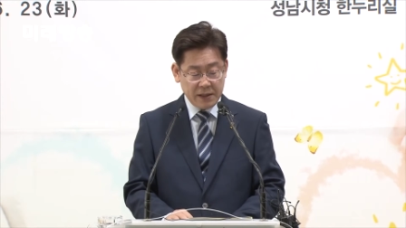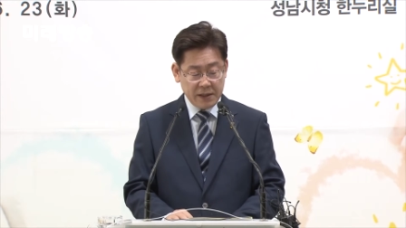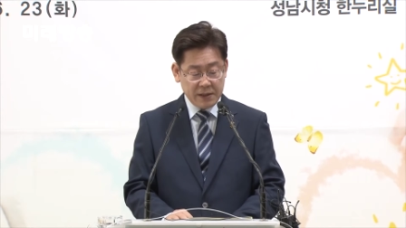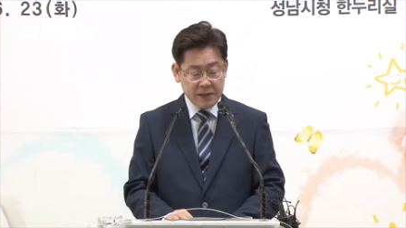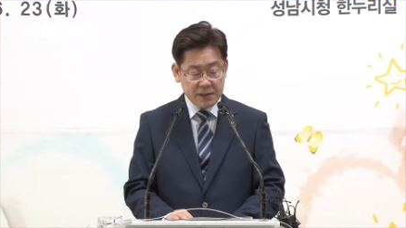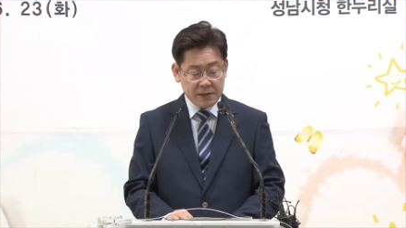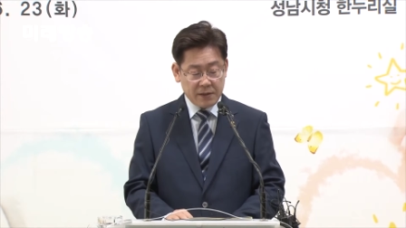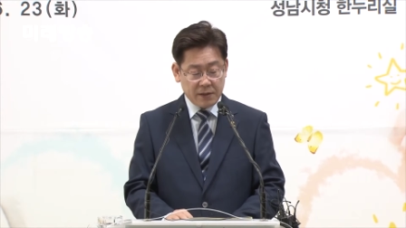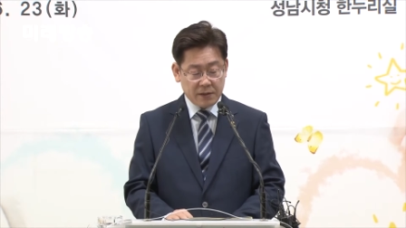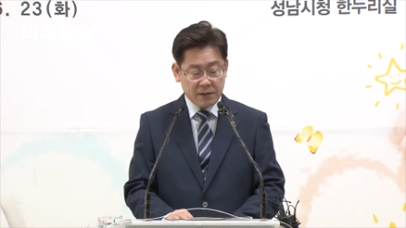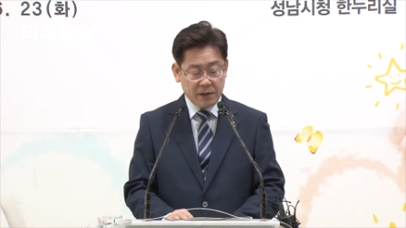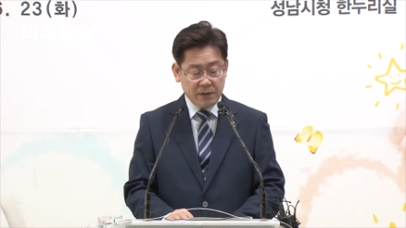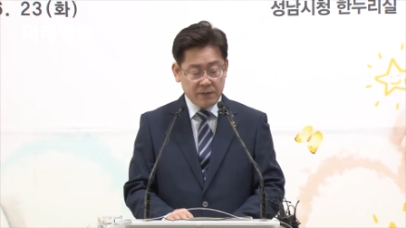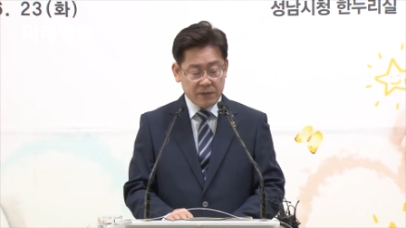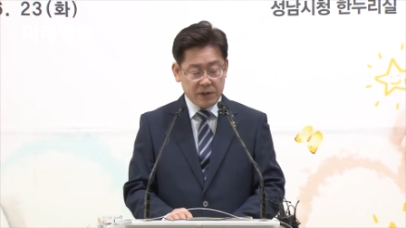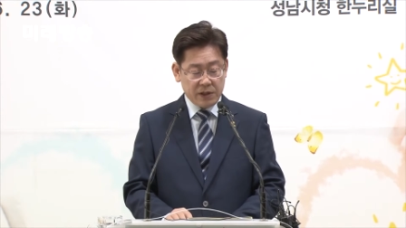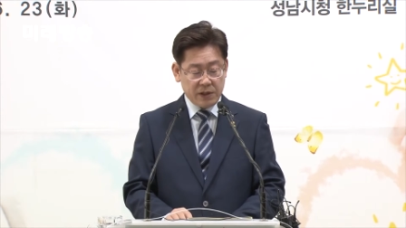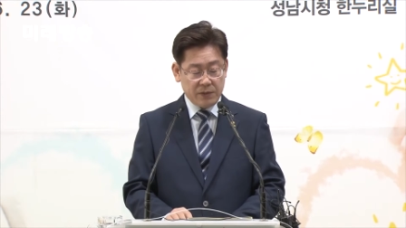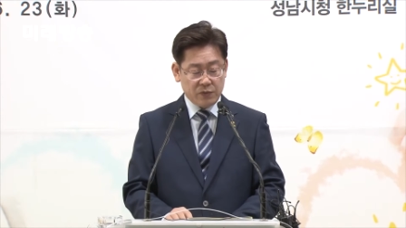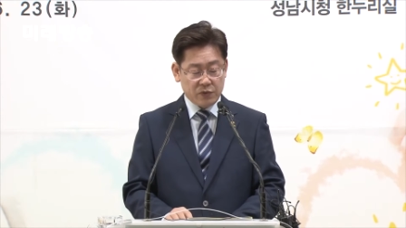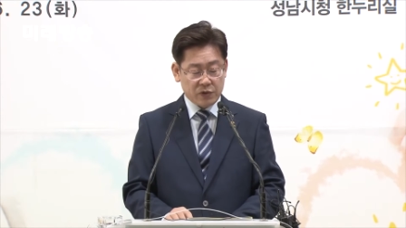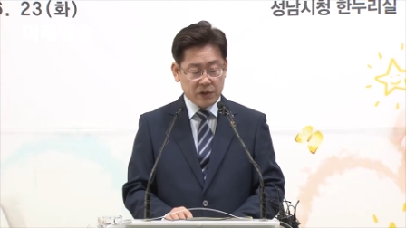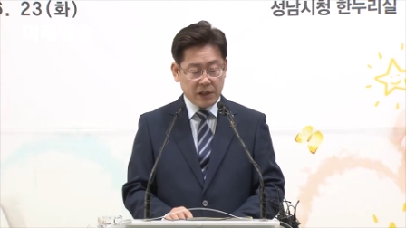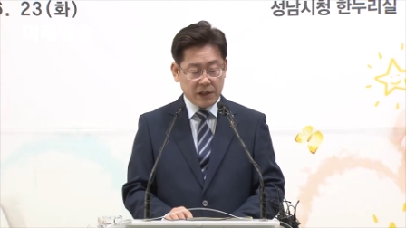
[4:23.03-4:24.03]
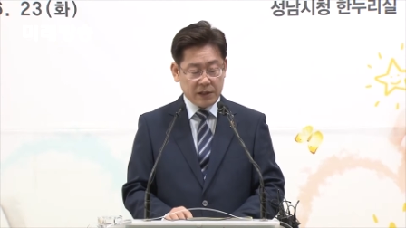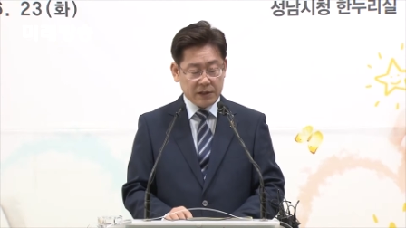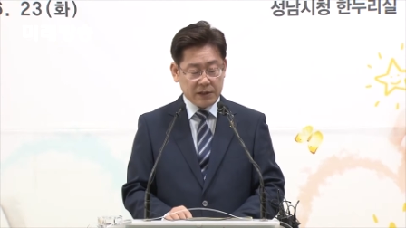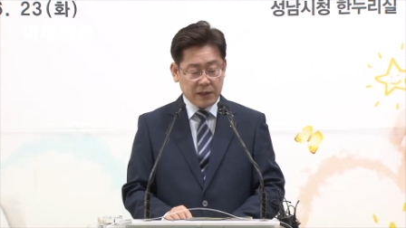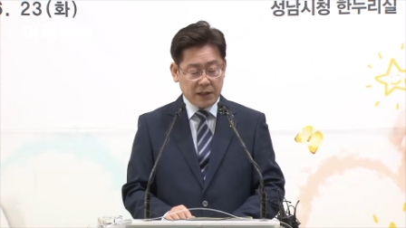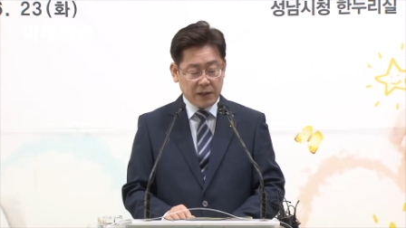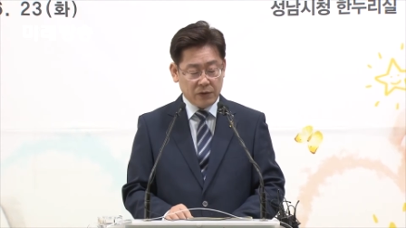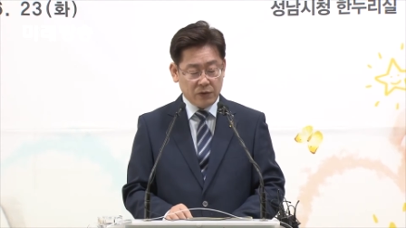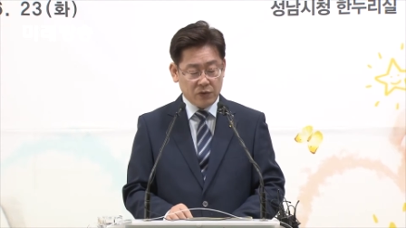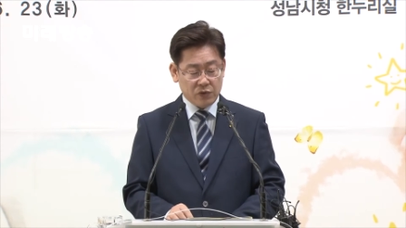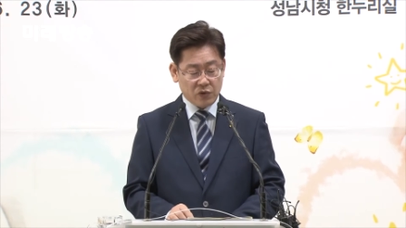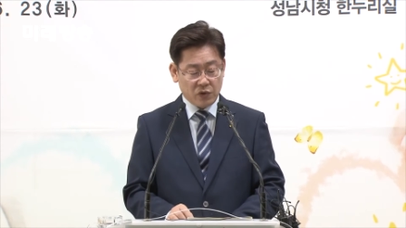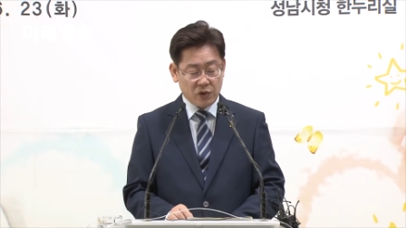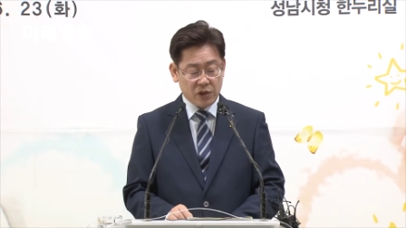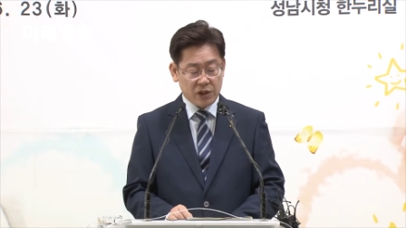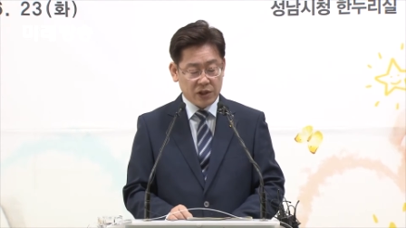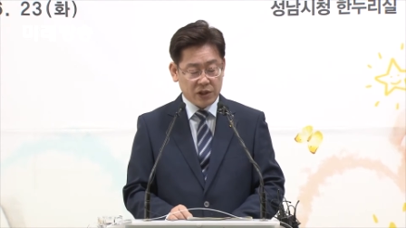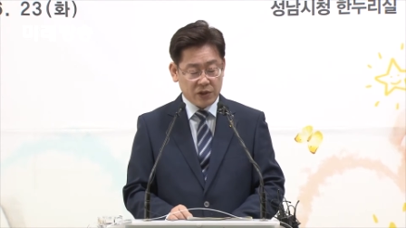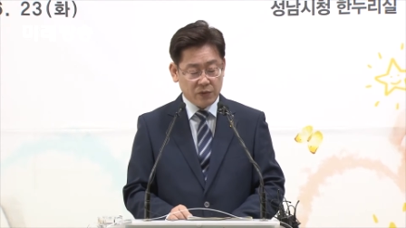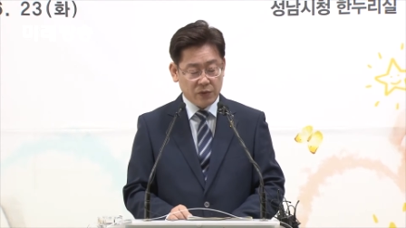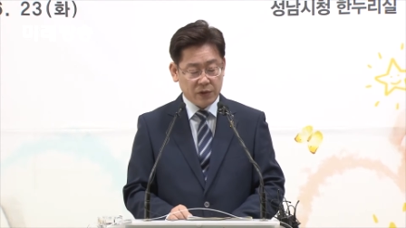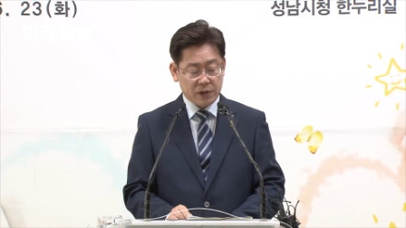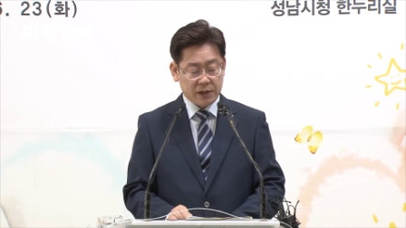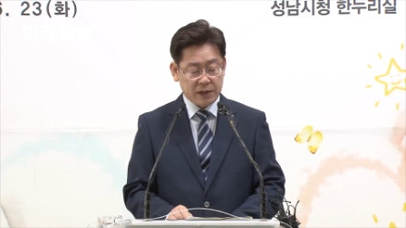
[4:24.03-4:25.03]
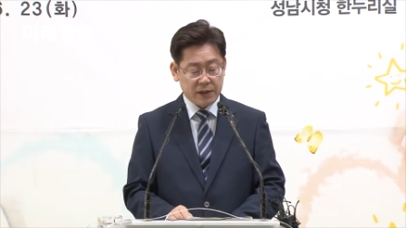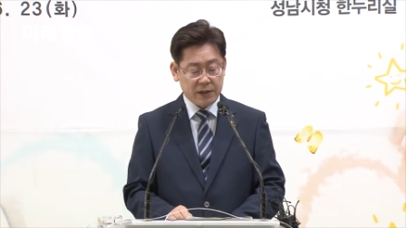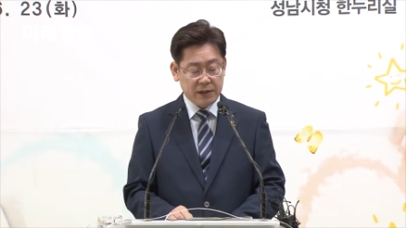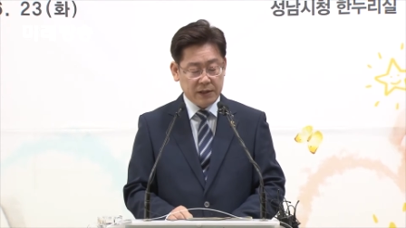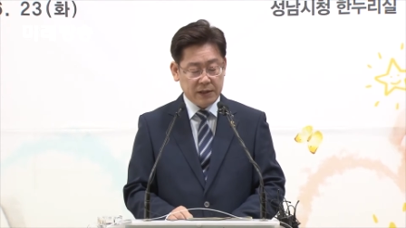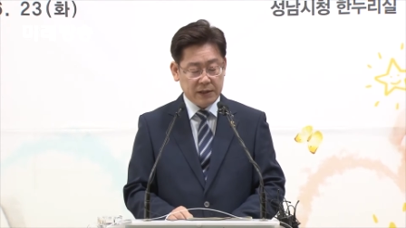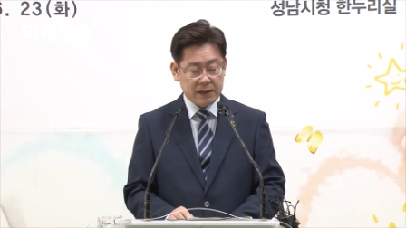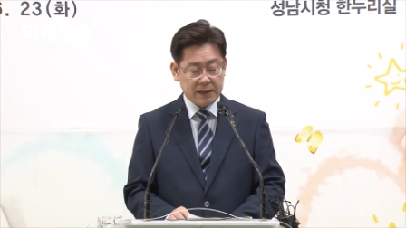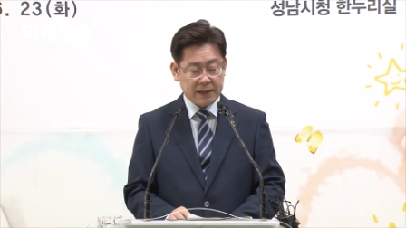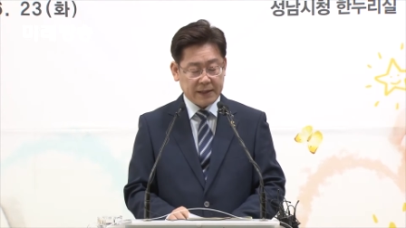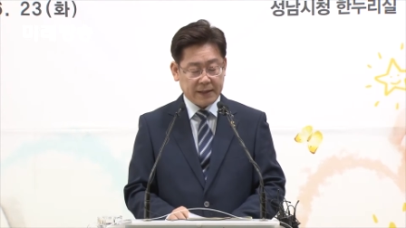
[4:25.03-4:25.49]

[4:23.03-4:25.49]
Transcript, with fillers: 성남시의 무상산후조리 지원은